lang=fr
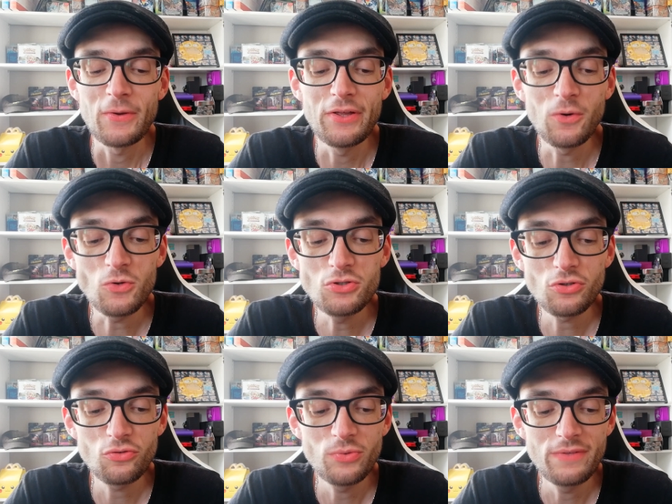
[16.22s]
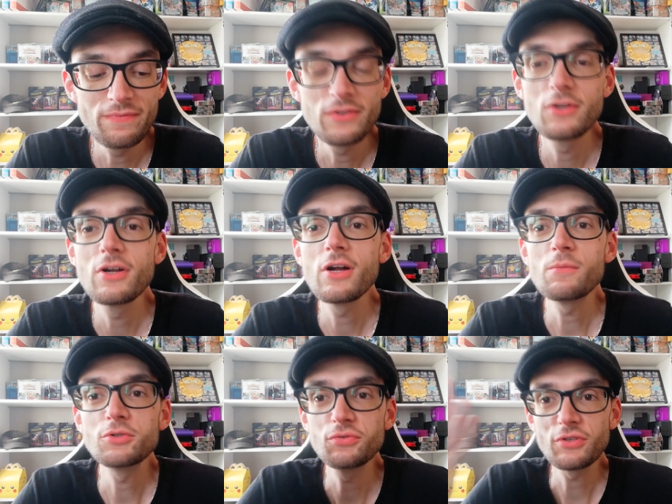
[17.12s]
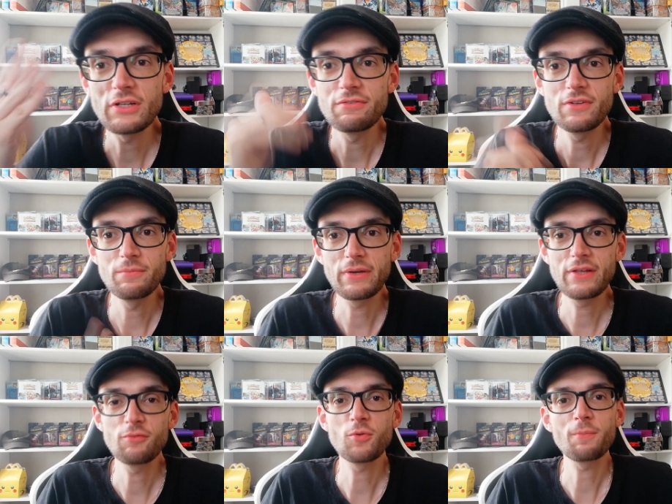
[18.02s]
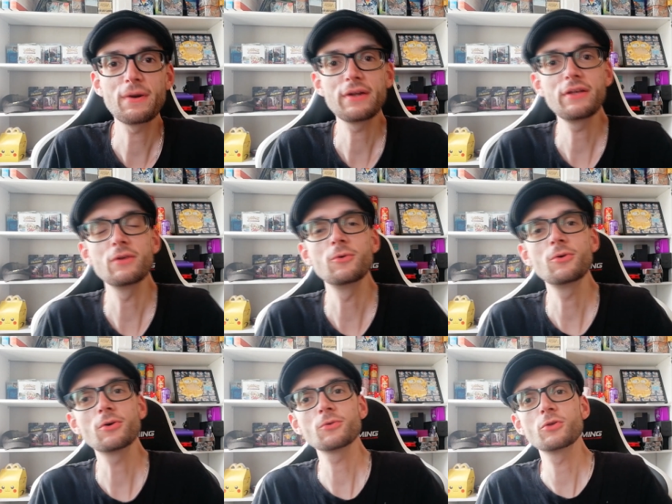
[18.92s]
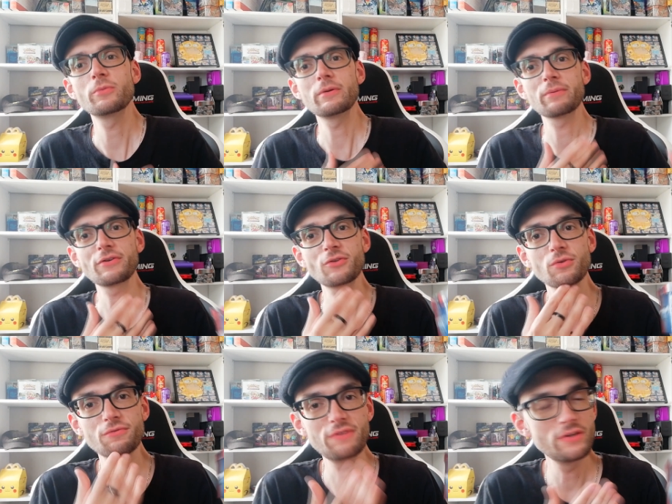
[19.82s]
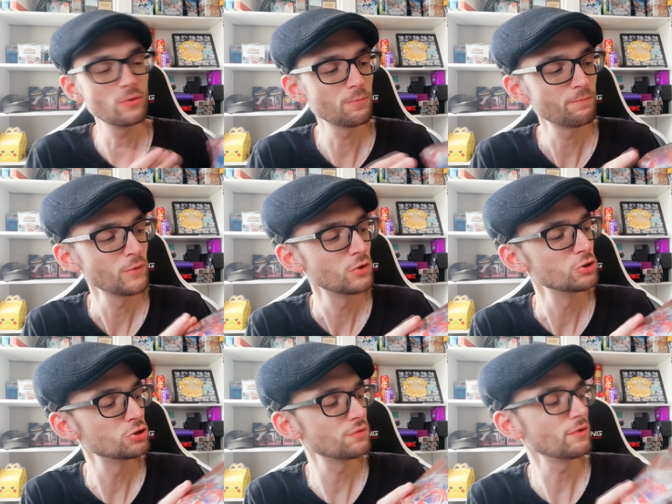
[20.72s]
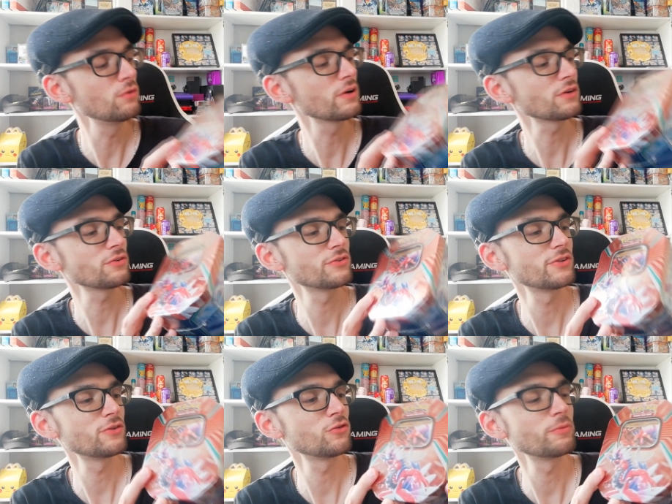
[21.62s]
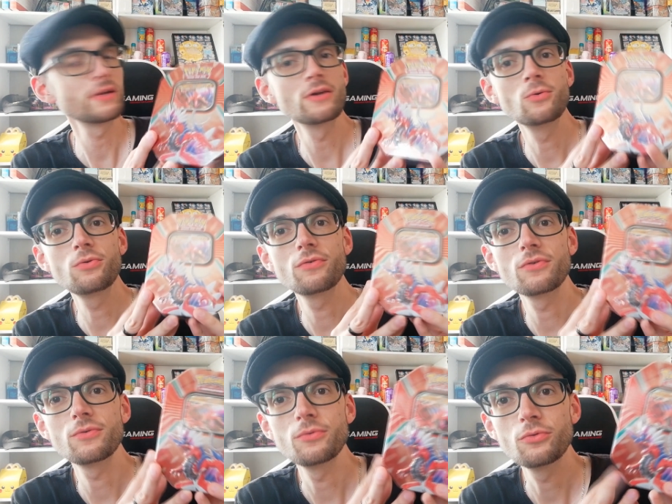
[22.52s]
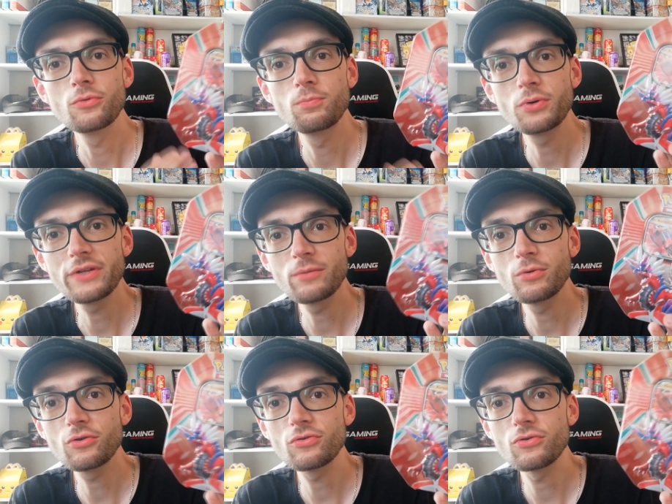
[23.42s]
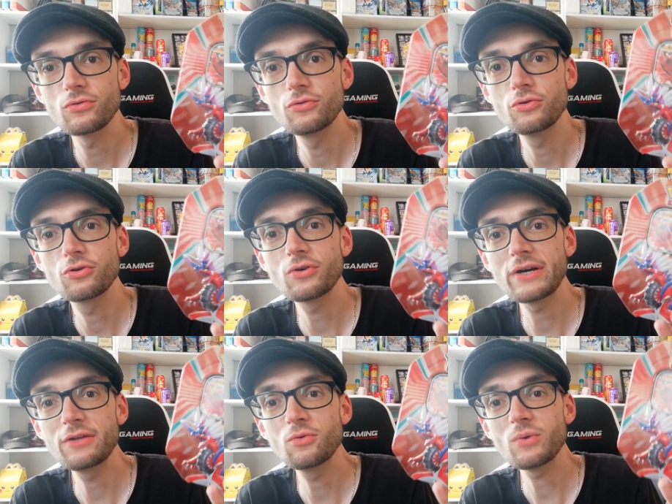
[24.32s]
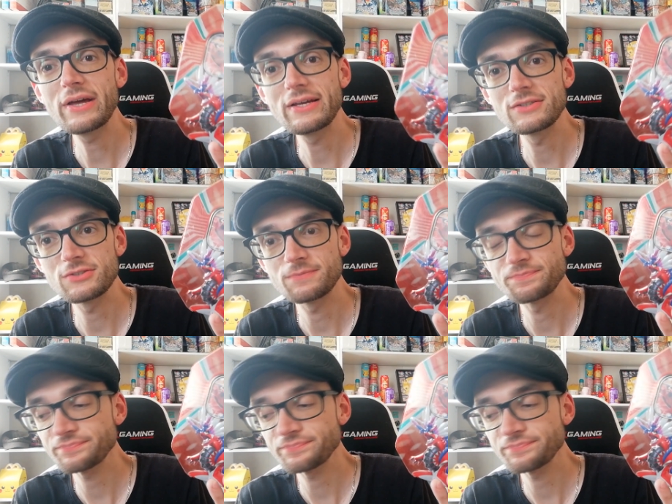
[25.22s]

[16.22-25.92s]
Et aujourd'hui, comme je vous en avais brièvement parlé lors de ma précédente vidéo, je vais ouvrir cette semaine une Pokébox de Coraidon X.